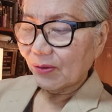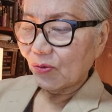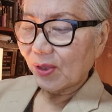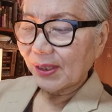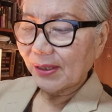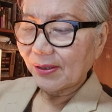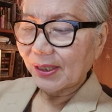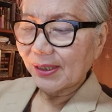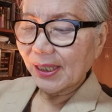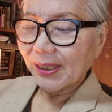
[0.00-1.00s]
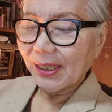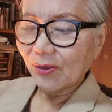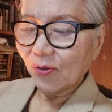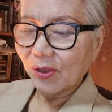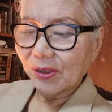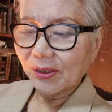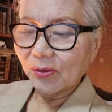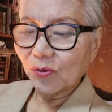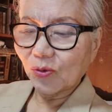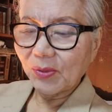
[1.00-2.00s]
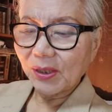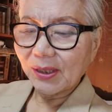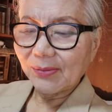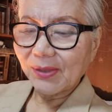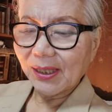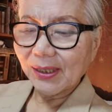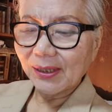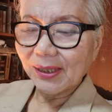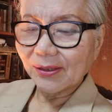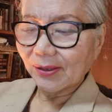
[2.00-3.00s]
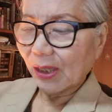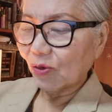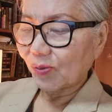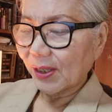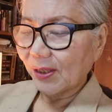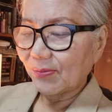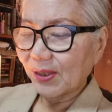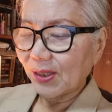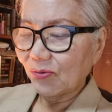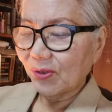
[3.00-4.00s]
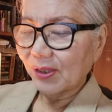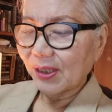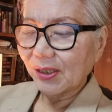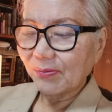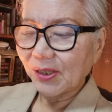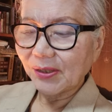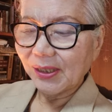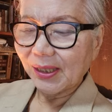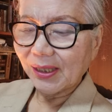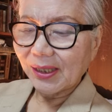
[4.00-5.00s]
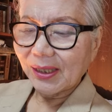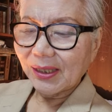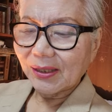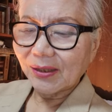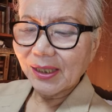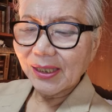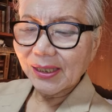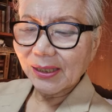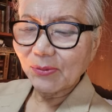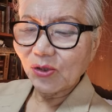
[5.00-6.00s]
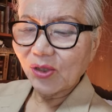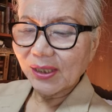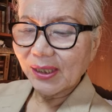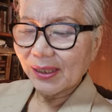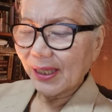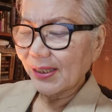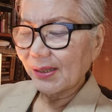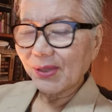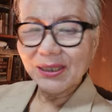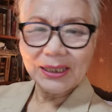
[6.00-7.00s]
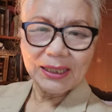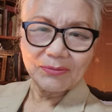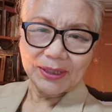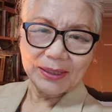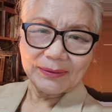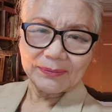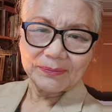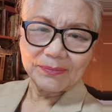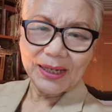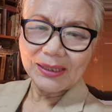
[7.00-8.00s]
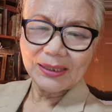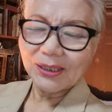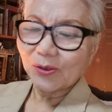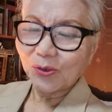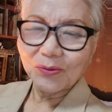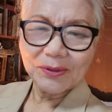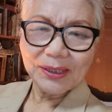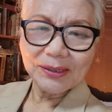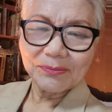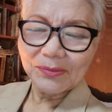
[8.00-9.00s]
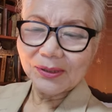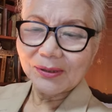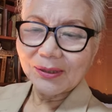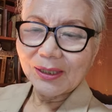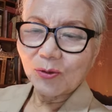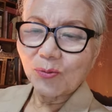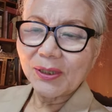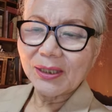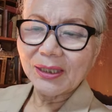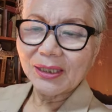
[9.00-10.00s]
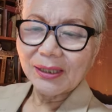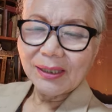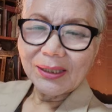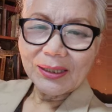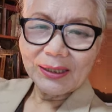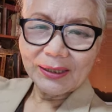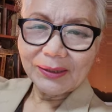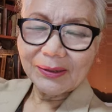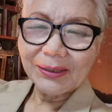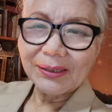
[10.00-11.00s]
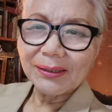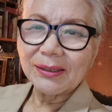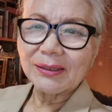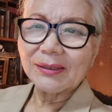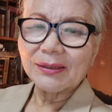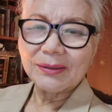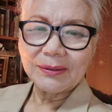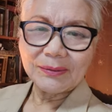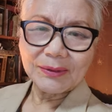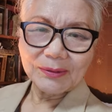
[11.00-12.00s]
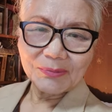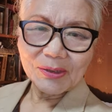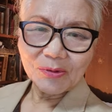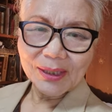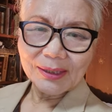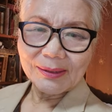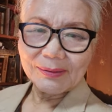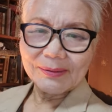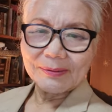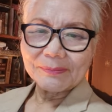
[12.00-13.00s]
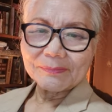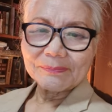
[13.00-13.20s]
누가 되든지 차기 대통령은 국민의 힘당에서 나올 수밖에 없는 이유는 지금 현재 거대 야당 민주당이 개자반이기 때문이에요. 많이 찍어줬는데 지금 국민들이 예, 그 민주당에 대해서